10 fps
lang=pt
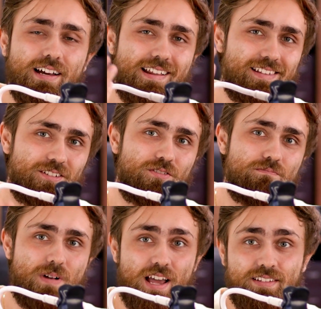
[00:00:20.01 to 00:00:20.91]
Agradeço
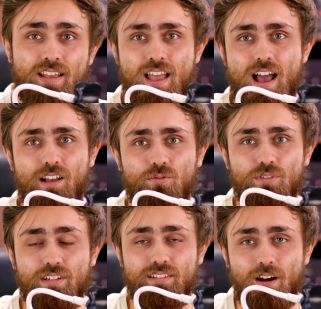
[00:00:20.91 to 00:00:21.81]
demais a
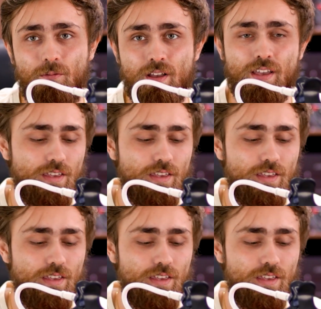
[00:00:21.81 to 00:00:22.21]
sugestão.